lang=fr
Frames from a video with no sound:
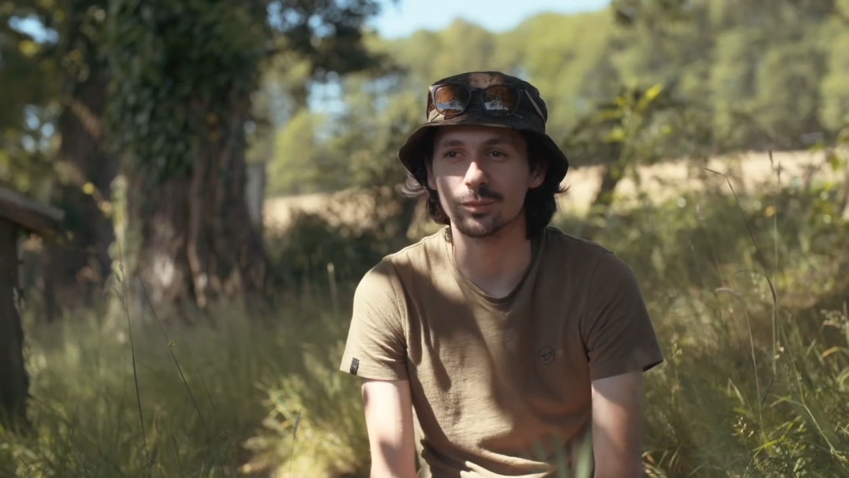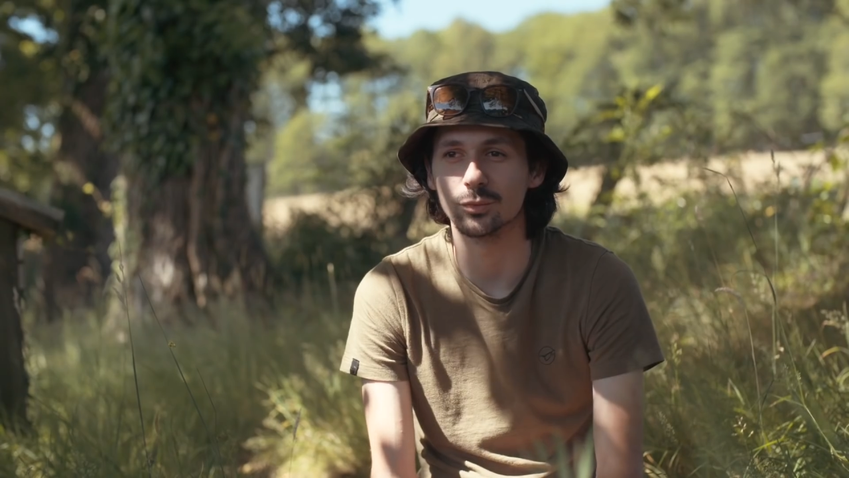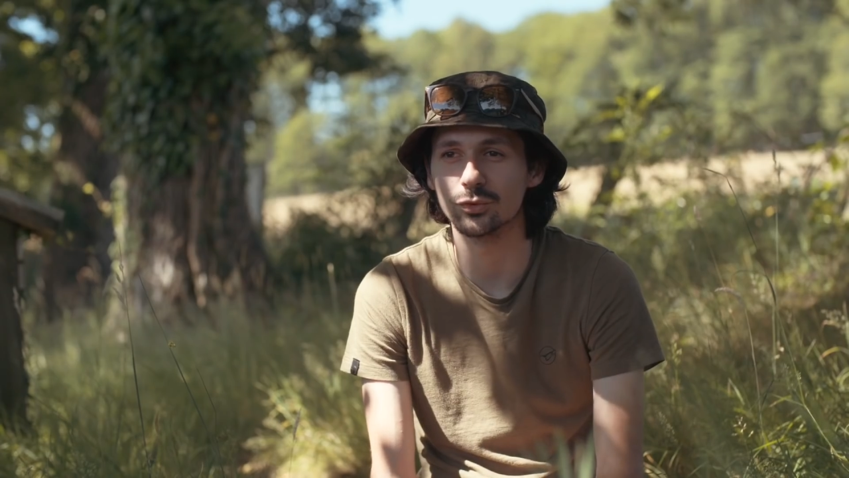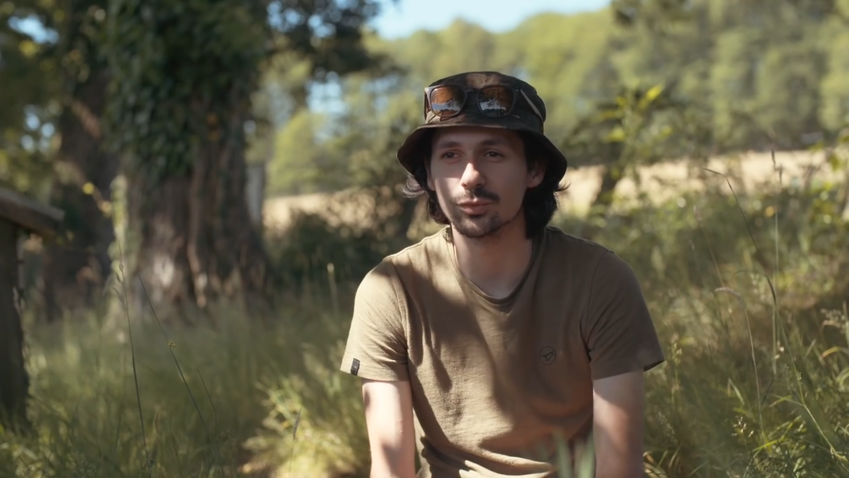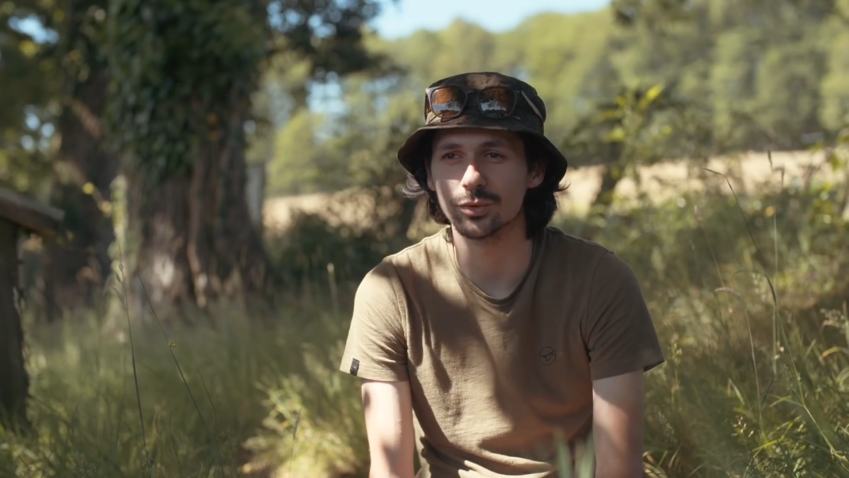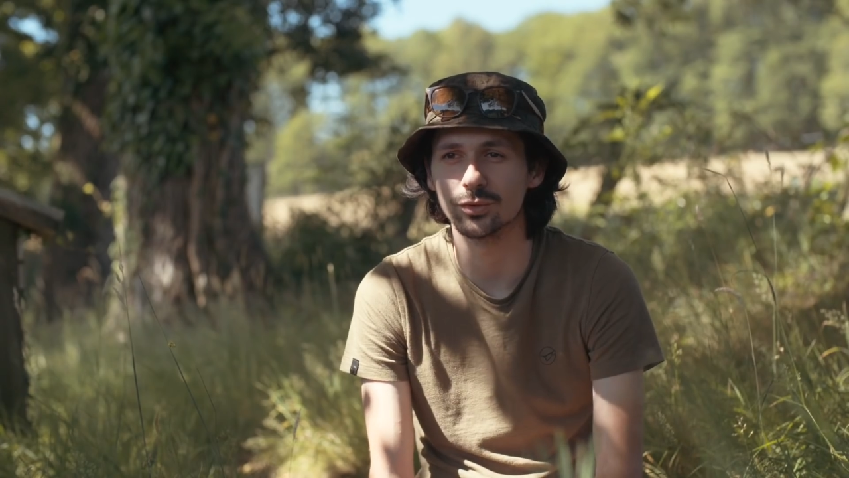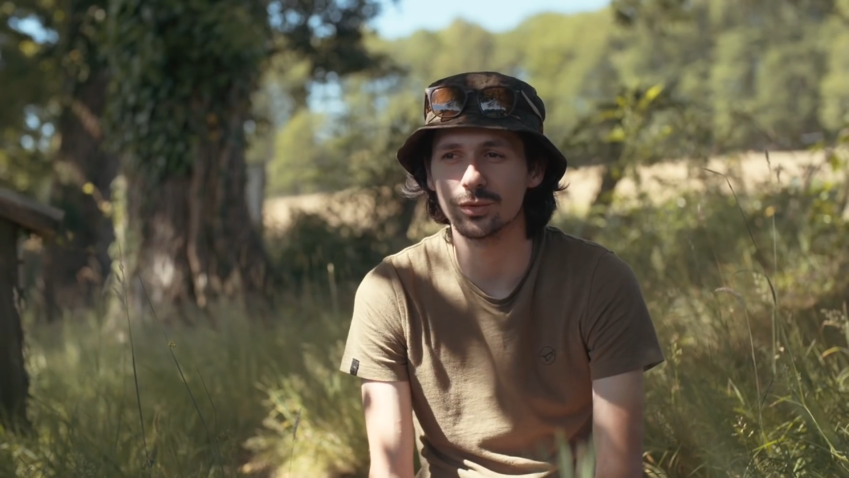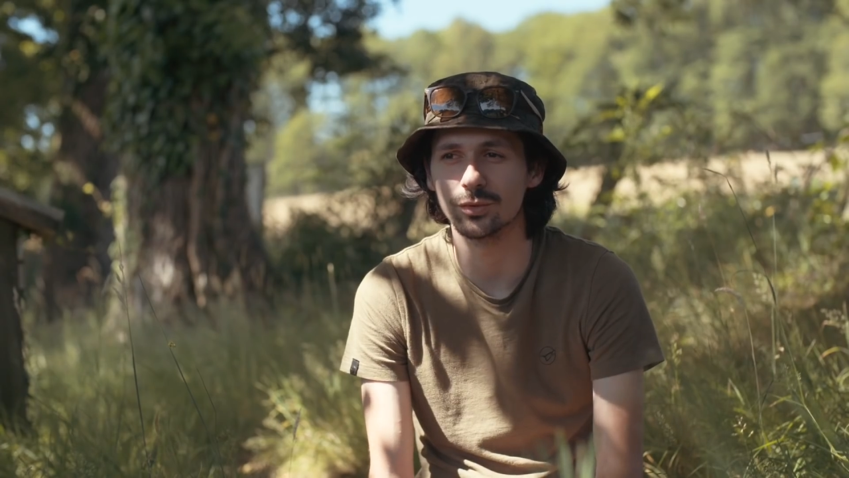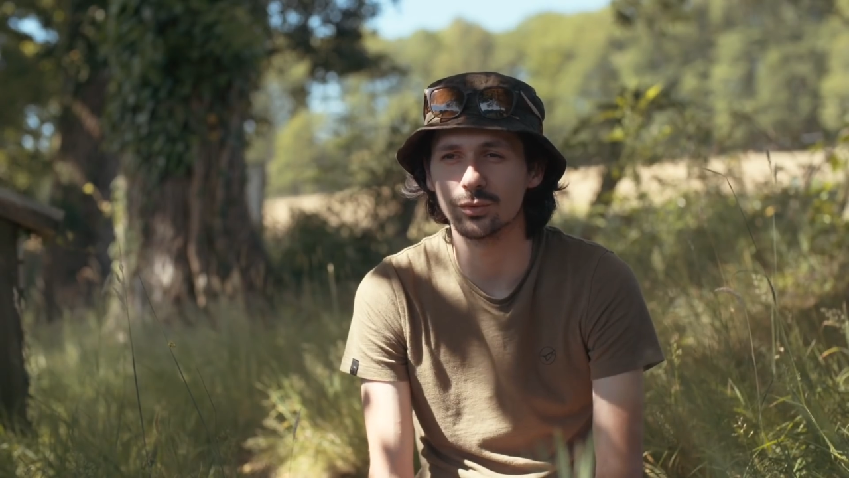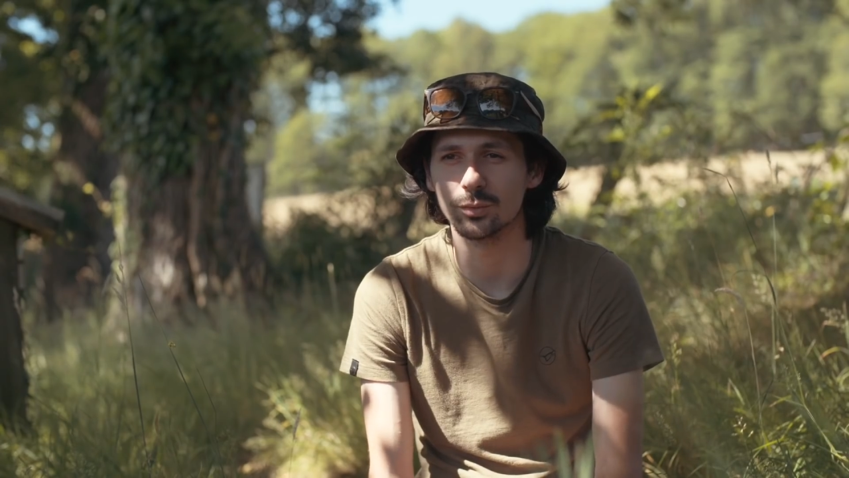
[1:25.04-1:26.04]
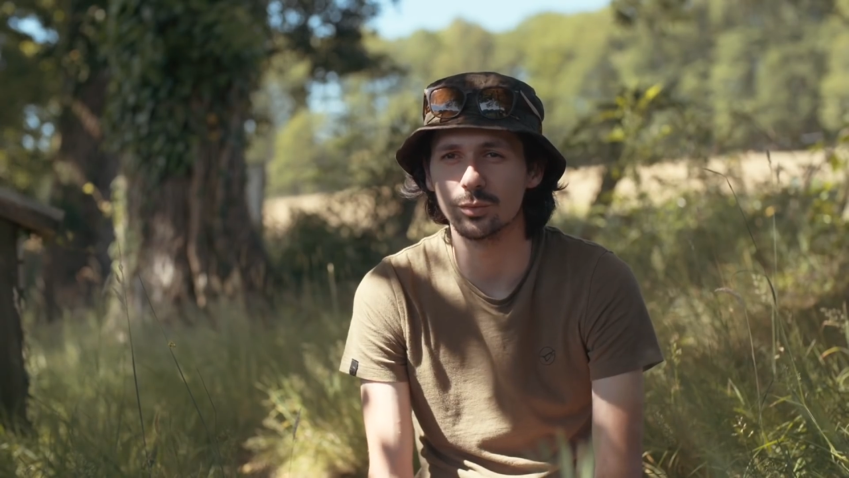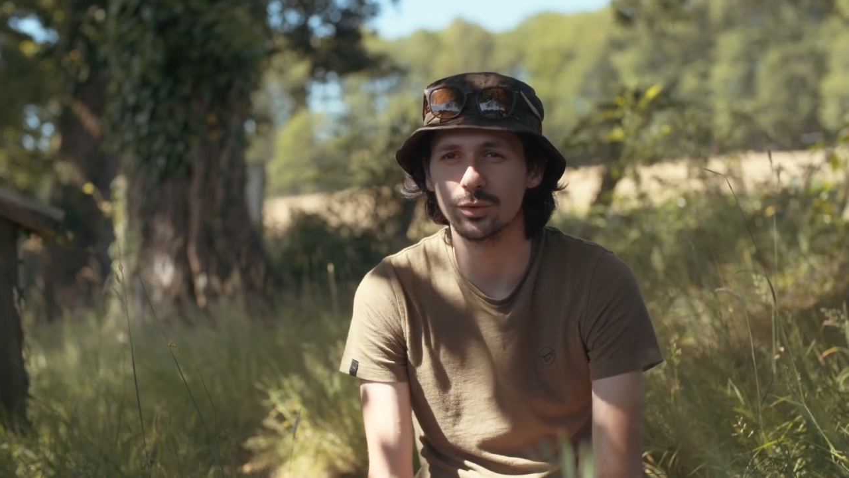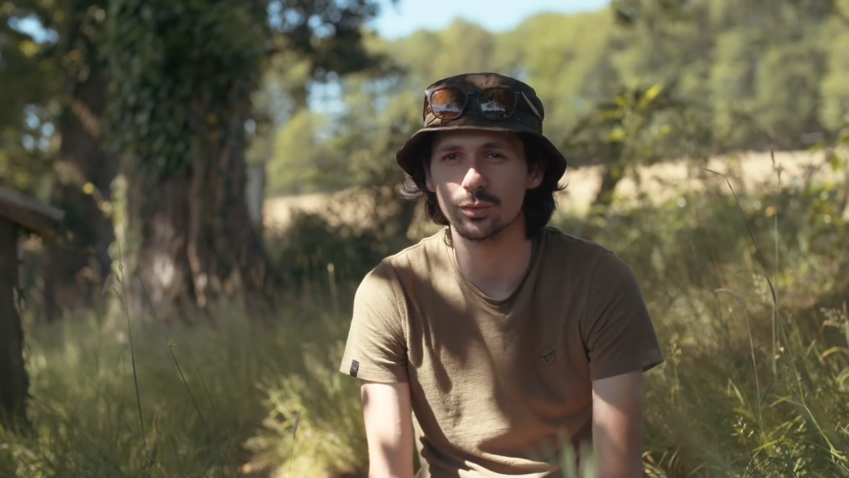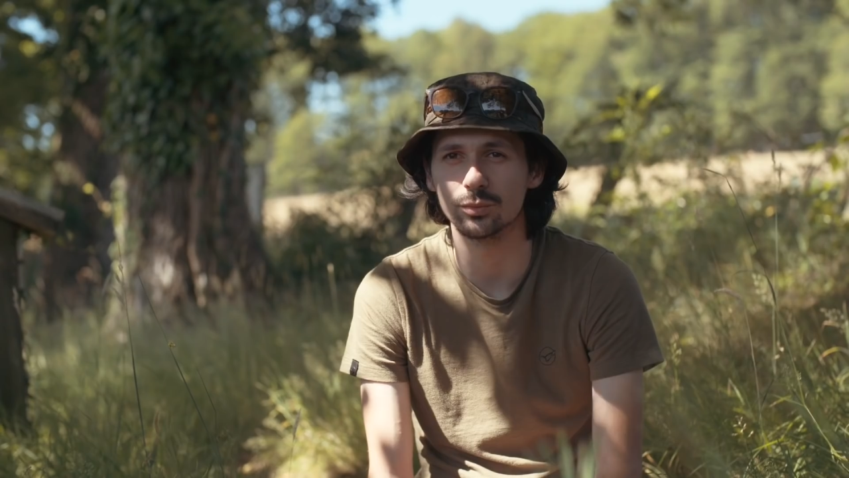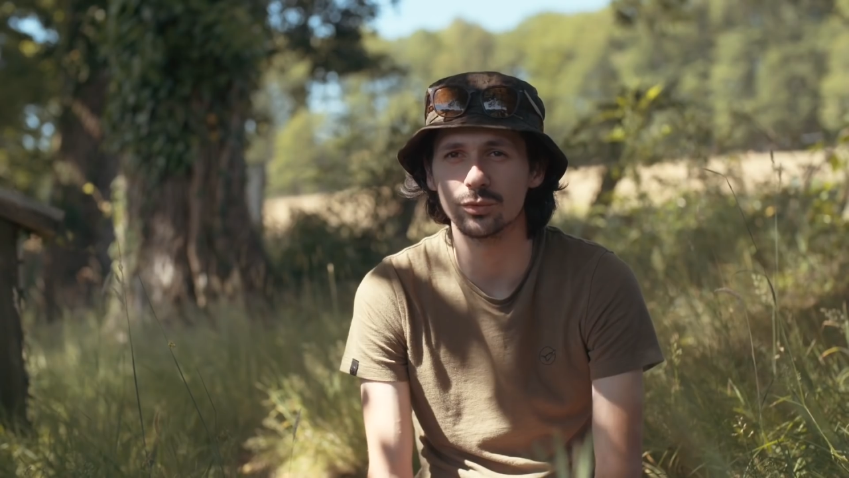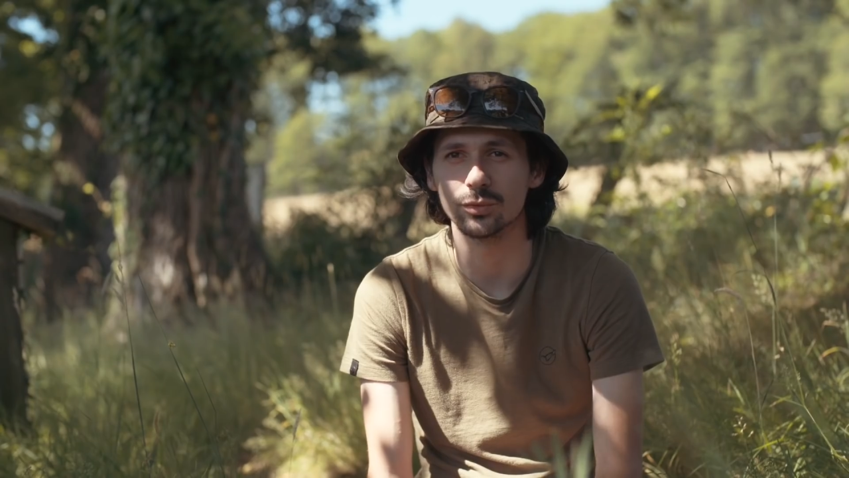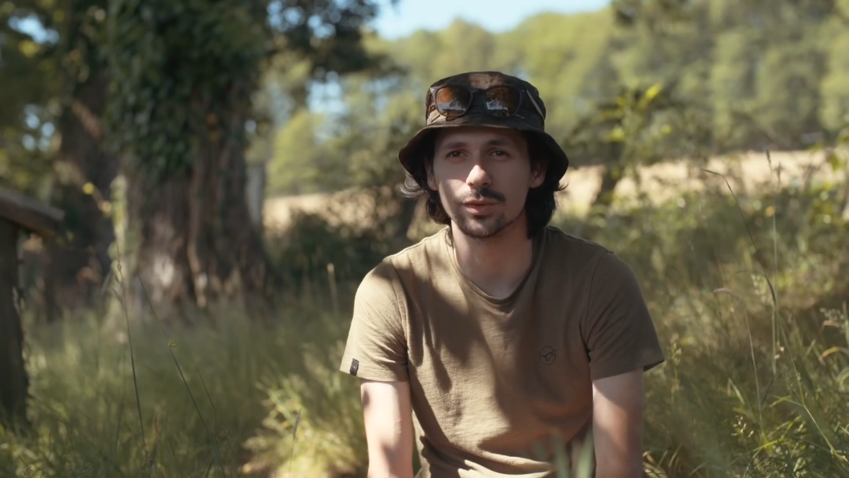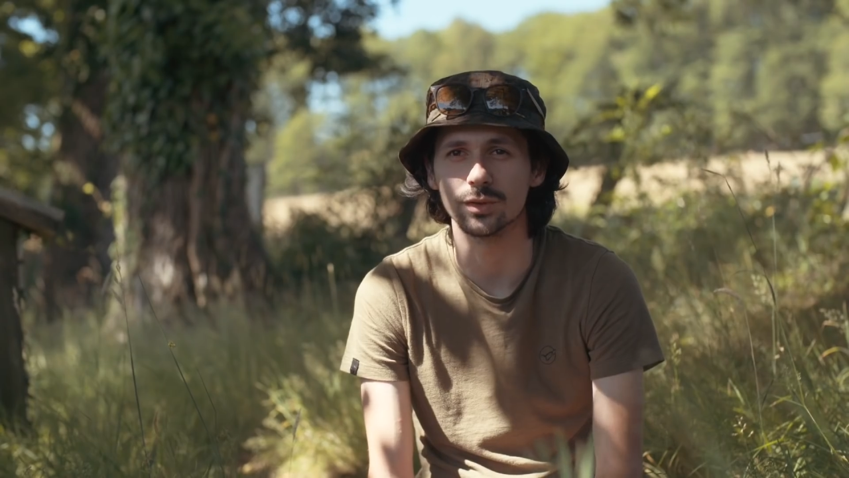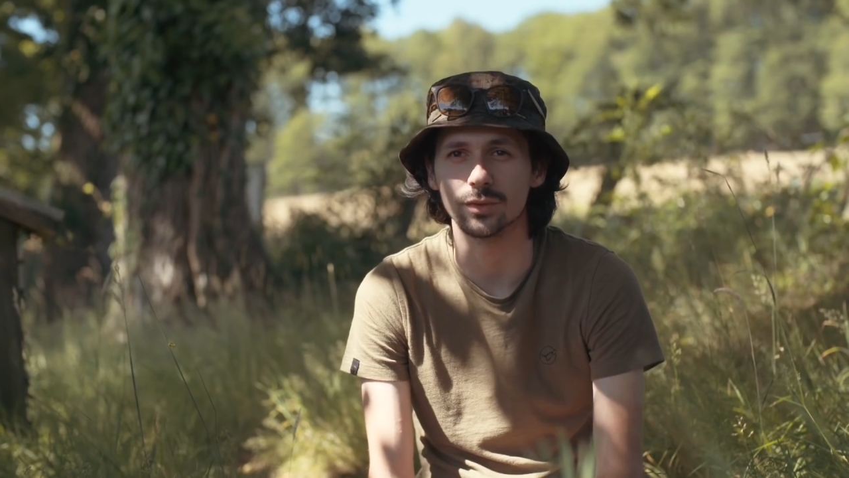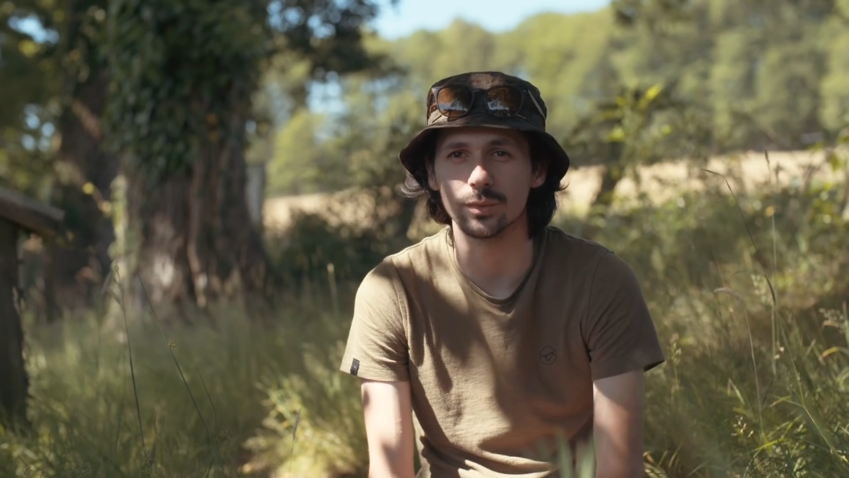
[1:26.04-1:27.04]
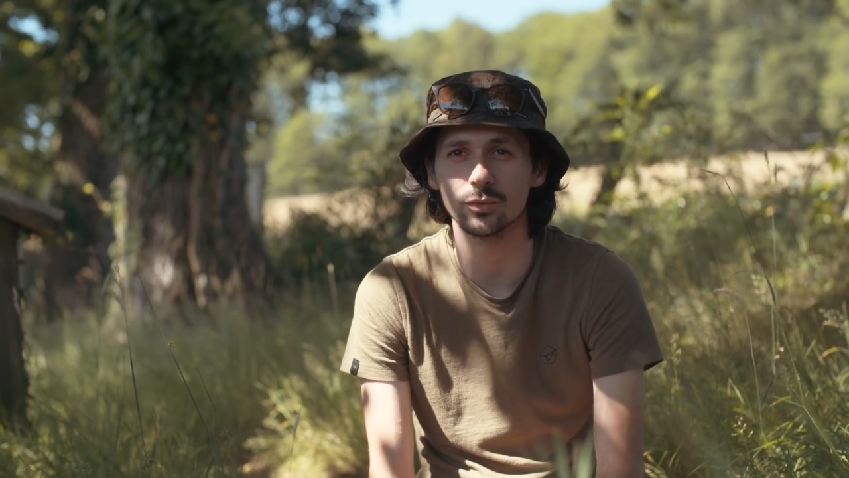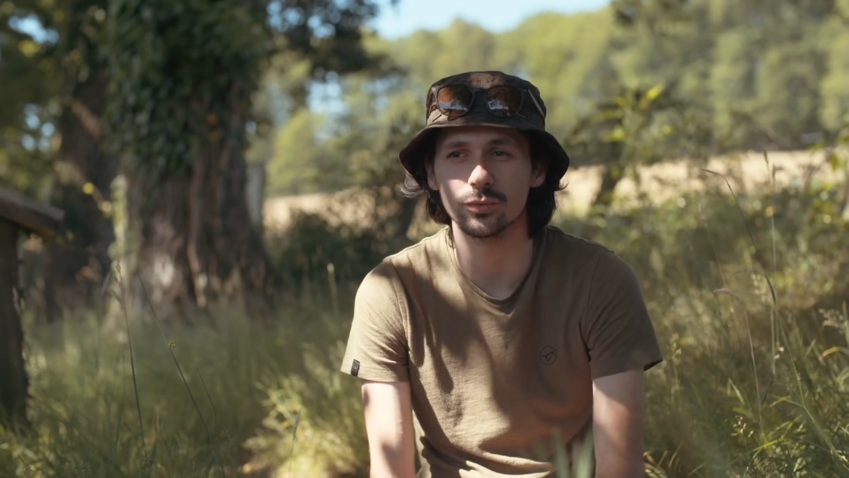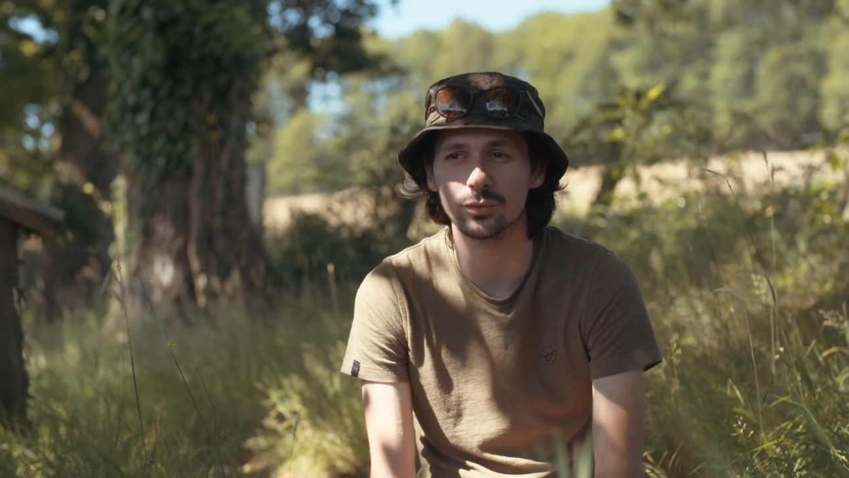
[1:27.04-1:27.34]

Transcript: moi, je suis passionné d'automobile en plus, donc c'était vraiment le